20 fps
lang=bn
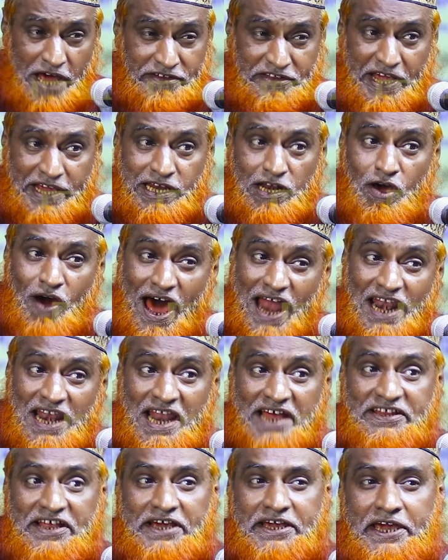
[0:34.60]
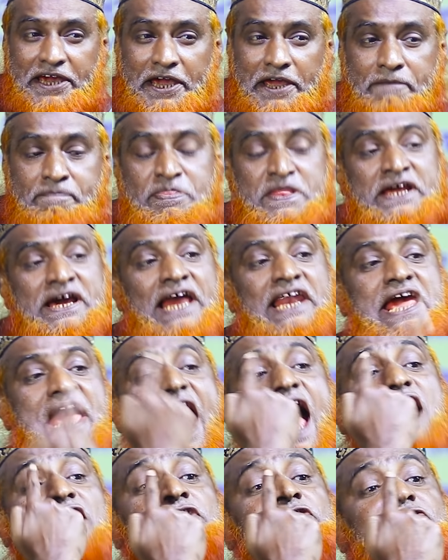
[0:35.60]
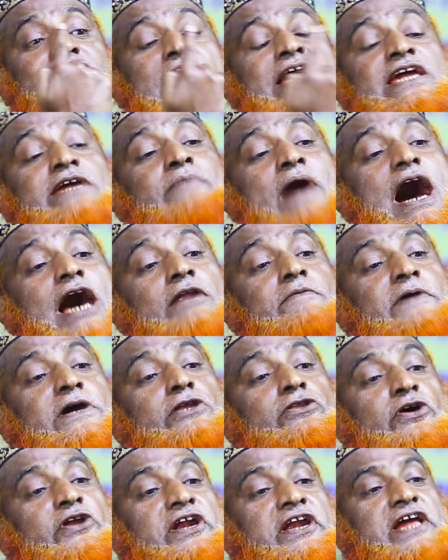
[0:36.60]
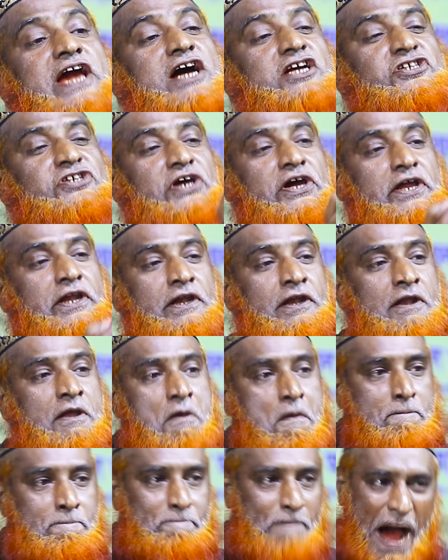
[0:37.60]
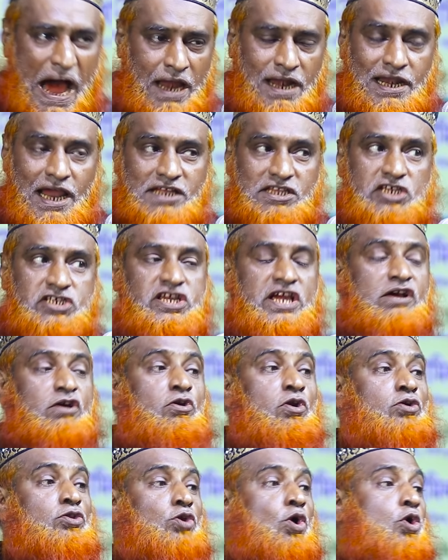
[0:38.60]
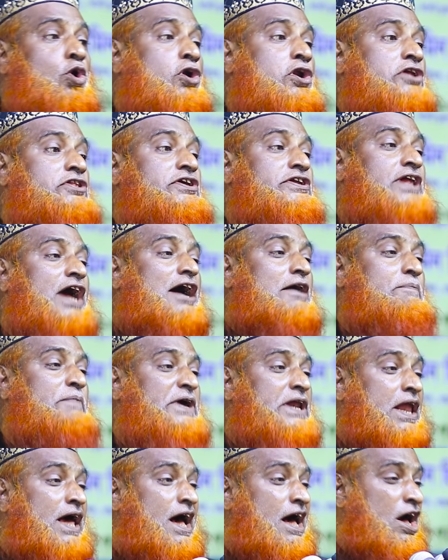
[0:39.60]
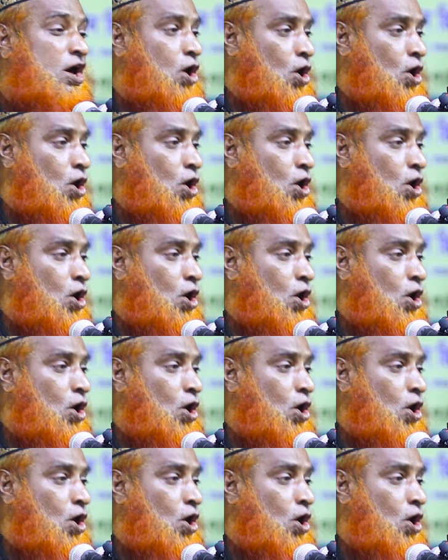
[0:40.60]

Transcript: না দেখলো আল্লাহ দেখে তাহলে একটা ইমান ভিতরে নিয়ে আসেন বাংলাদেশে কোনো দুর্নীতি থাকবে না